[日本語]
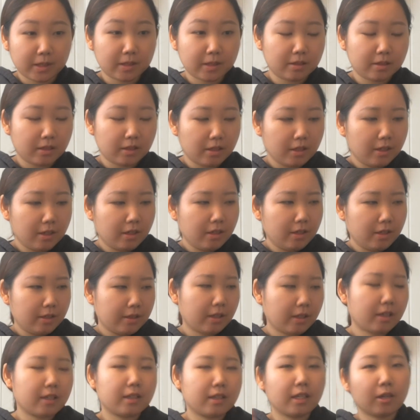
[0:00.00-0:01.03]
す
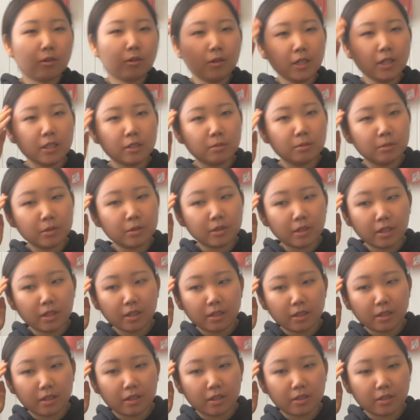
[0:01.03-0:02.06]
なんかタコ足持ってき
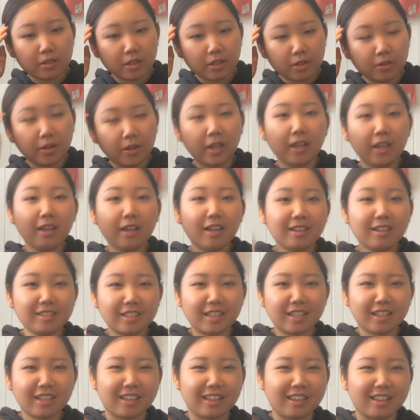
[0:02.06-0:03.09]
たんですけど変圧
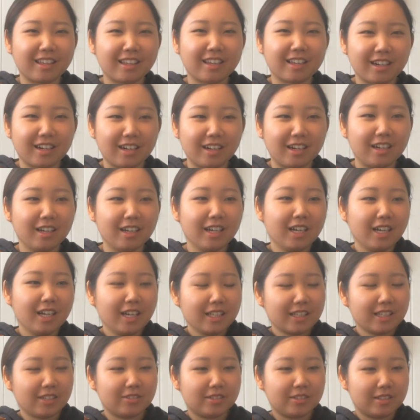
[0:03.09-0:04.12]
器がないから
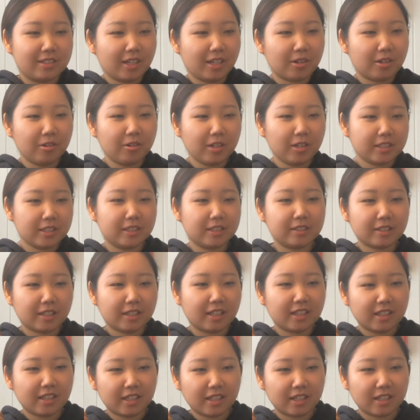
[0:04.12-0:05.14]
多分タコ足
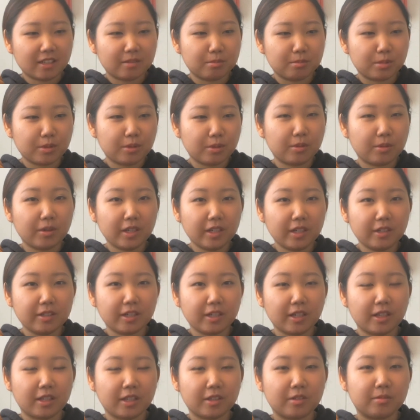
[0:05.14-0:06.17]
使ったらぶっ壊れる
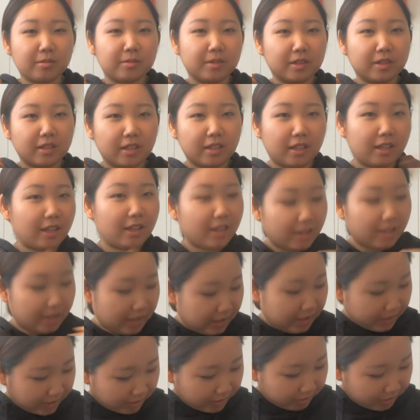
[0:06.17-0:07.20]
かなと思って
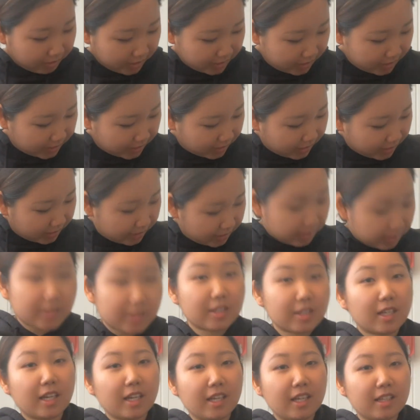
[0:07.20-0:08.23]
タコ足結局
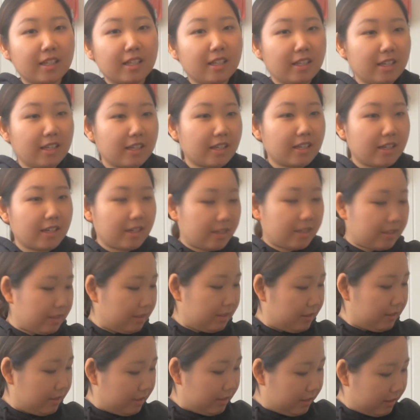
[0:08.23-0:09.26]
使えてないからは
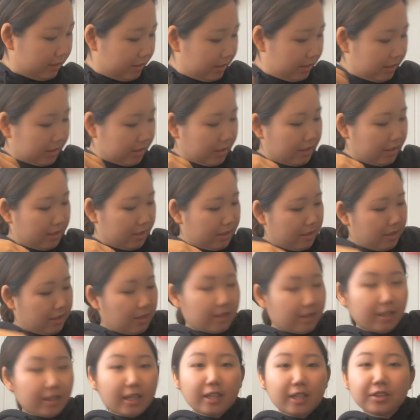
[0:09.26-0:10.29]
い
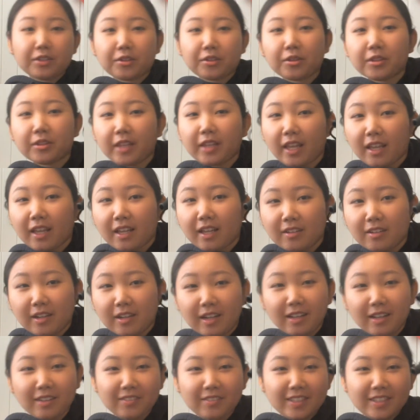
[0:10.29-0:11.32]
であとコテうわ
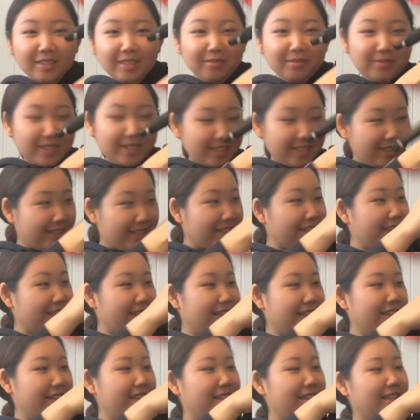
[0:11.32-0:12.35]
めっちゃいっぱい出てきた
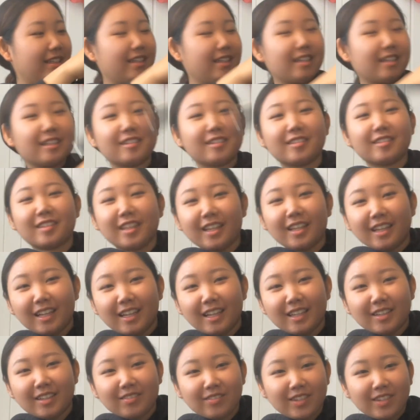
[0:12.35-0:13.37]
コテは
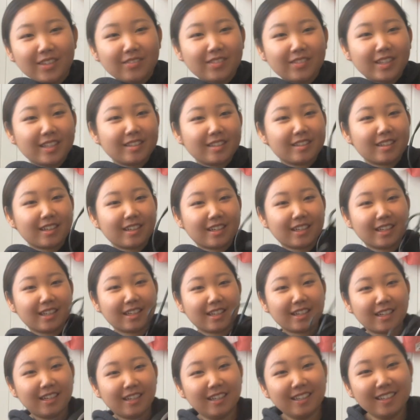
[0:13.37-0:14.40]
いまあ見えるからいい
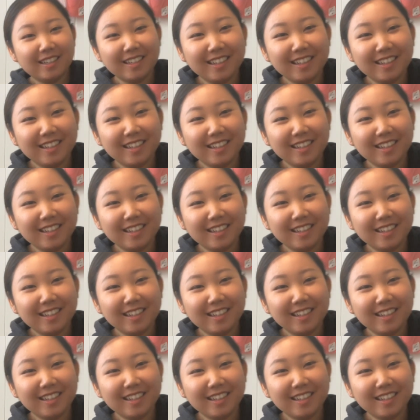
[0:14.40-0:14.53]
か